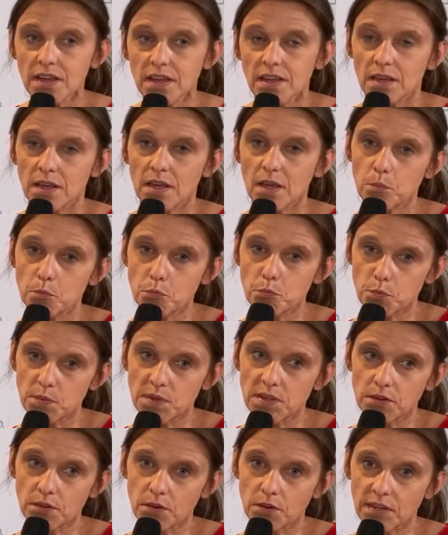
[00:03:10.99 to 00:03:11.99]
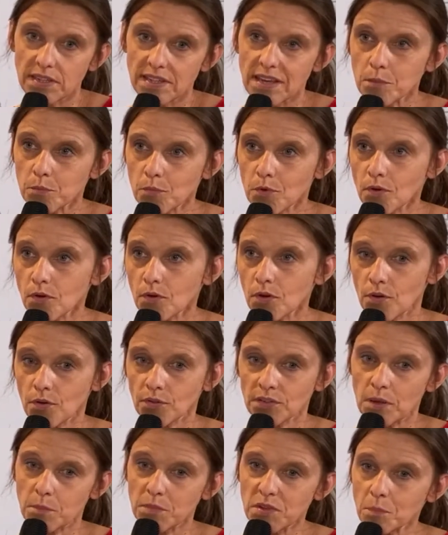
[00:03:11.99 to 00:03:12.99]
Et puis euh, également,
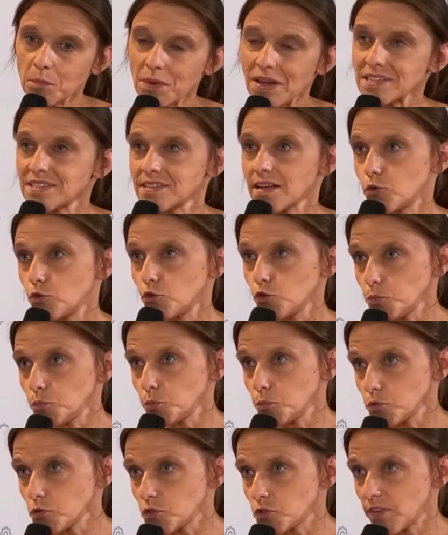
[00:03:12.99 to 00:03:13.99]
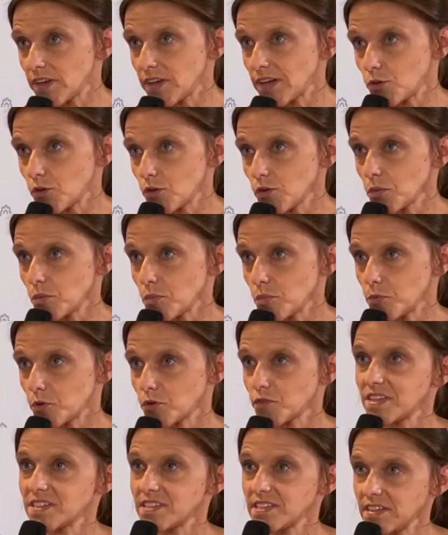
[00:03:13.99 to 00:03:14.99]
on a mis en place un coup de pouce vélo pour
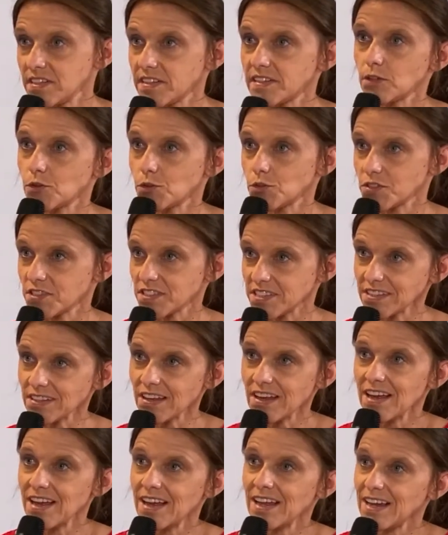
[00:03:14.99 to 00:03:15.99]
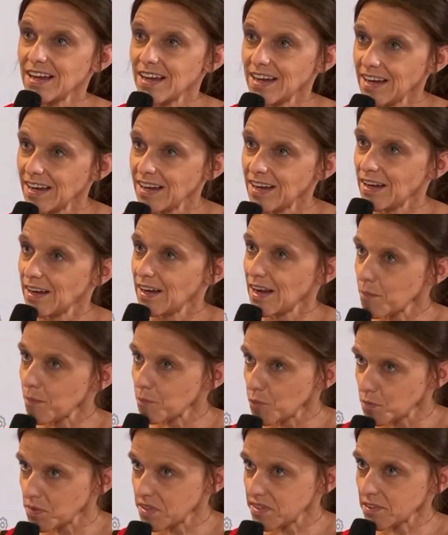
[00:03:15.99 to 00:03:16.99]
faciliter aussi la mobilité douce. La
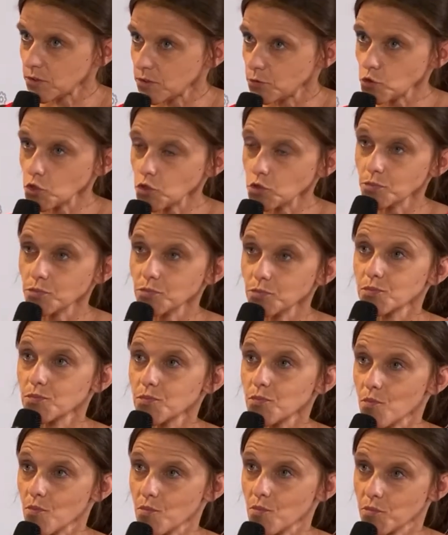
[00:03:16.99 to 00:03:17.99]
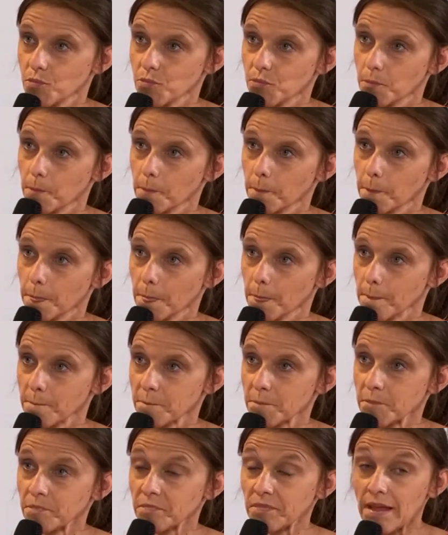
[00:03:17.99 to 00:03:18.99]
mobilité douce. ça consiste en quoi Une gratuité